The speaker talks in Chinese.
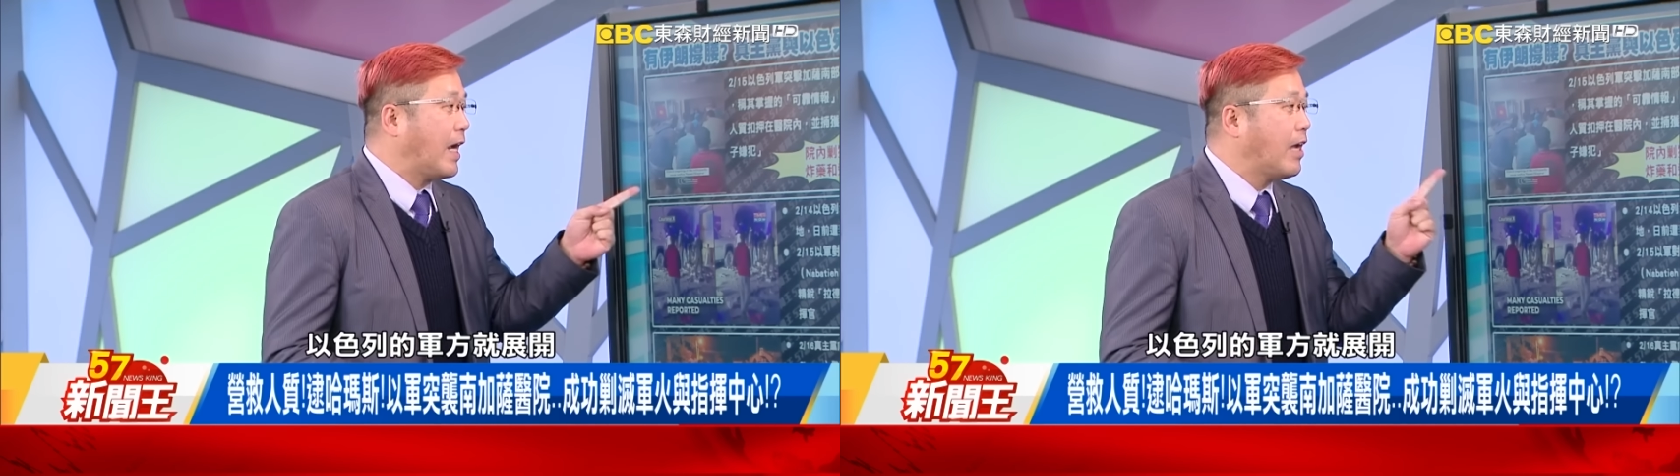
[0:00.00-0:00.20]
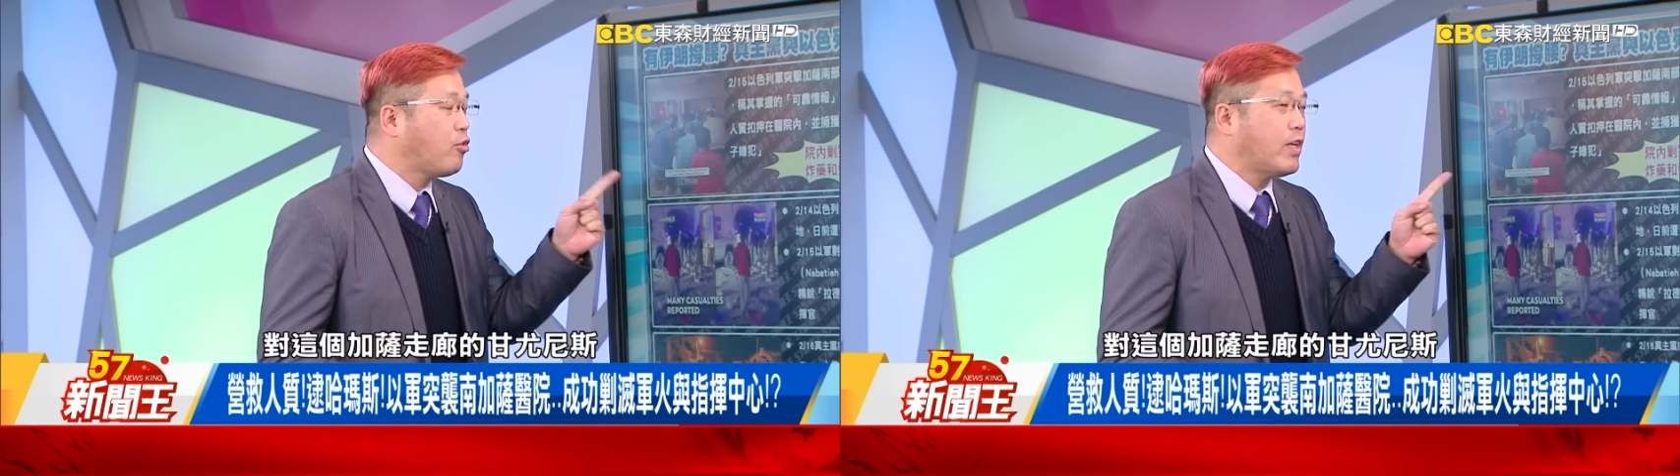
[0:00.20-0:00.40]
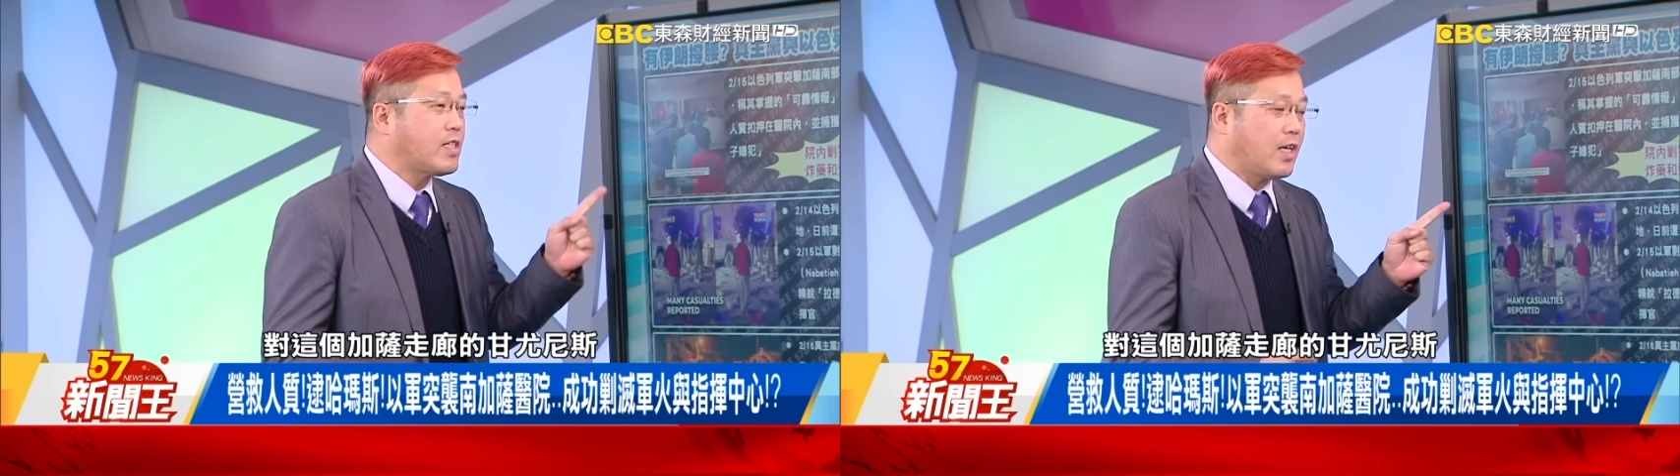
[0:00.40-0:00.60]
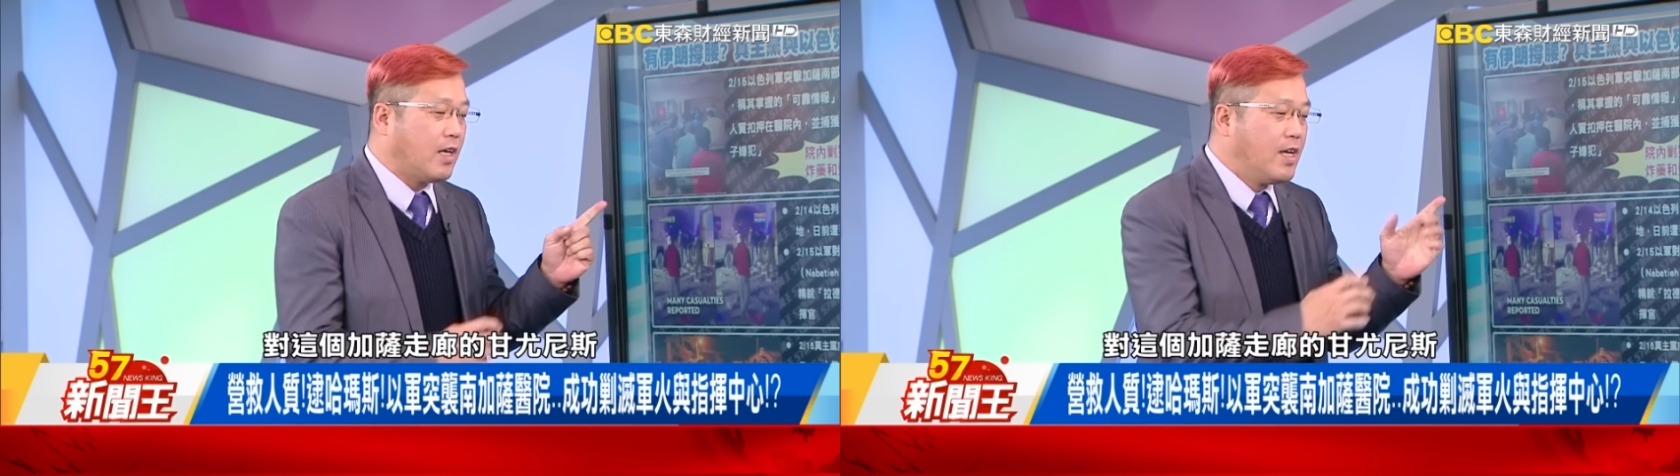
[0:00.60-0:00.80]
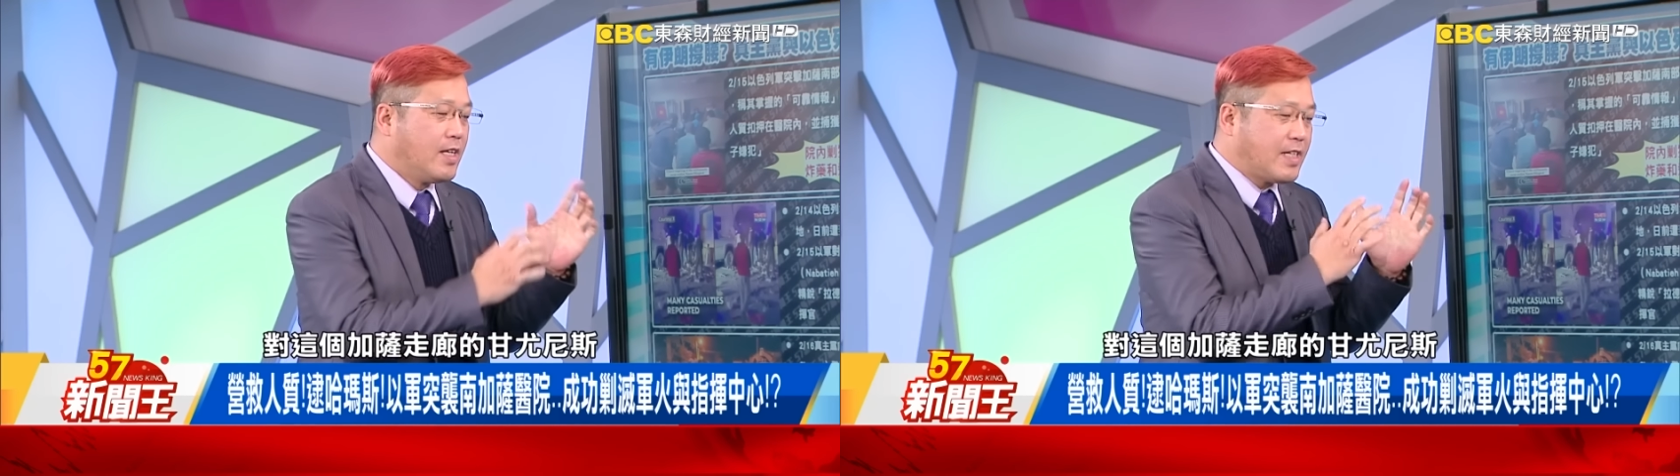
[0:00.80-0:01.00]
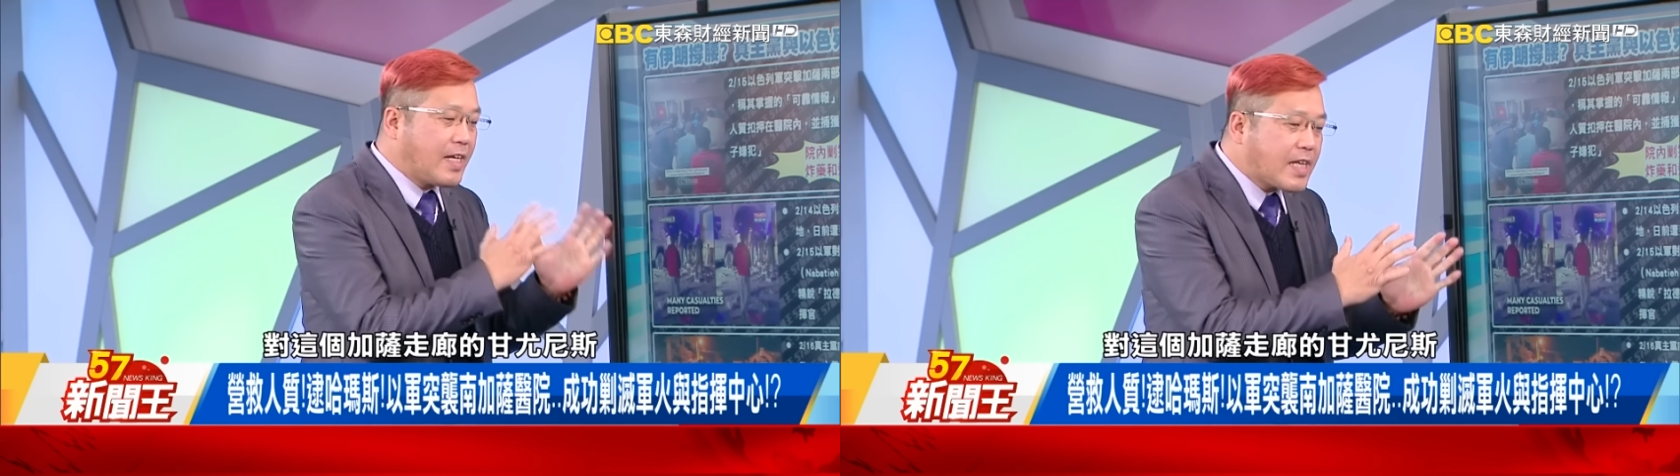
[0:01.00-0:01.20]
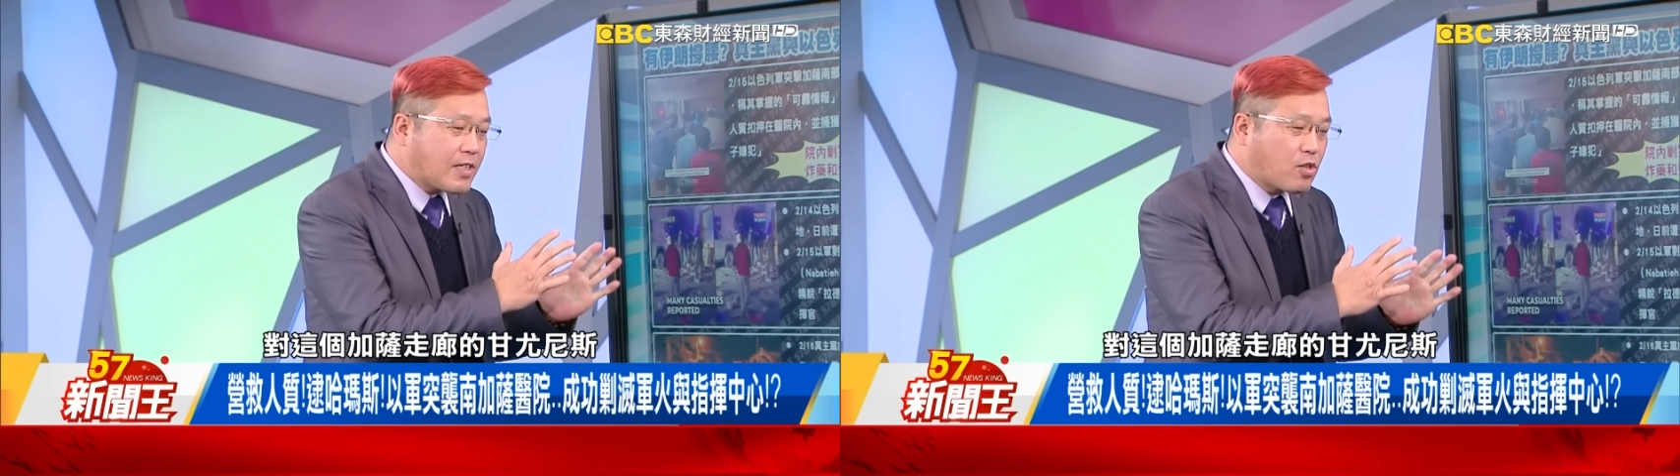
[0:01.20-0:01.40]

开对这个加萨